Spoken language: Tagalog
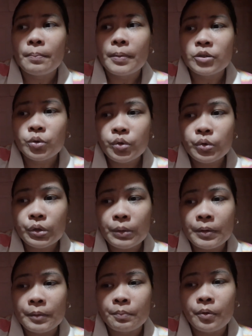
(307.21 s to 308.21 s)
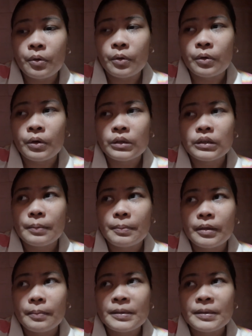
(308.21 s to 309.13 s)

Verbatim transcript: Pasuyo naman po. Sabi niya,